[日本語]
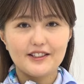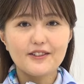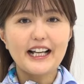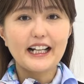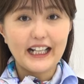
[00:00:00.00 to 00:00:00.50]
野
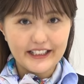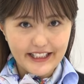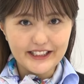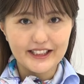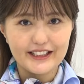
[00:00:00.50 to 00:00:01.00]
中愛
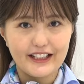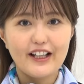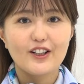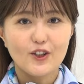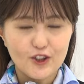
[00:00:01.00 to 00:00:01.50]
です
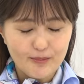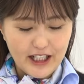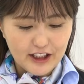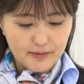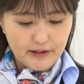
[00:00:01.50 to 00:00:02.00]
この
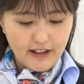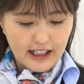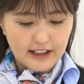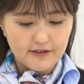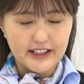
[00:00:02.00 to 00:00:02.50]
番組は
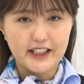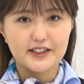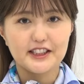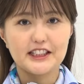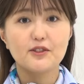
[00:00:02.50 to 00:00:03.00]

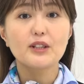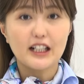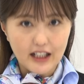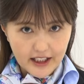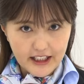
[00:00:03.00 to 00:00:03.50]
私野
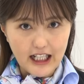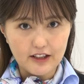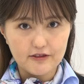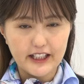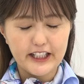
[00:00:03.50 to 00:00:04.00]
中愛
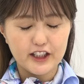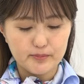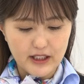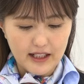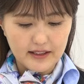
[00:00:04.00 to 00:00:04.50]
が
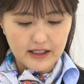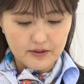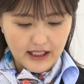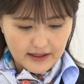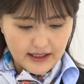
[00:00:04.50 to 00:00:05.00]
ウェディングプランナー
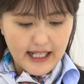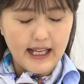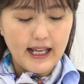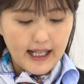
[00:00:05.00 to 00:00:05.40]
となって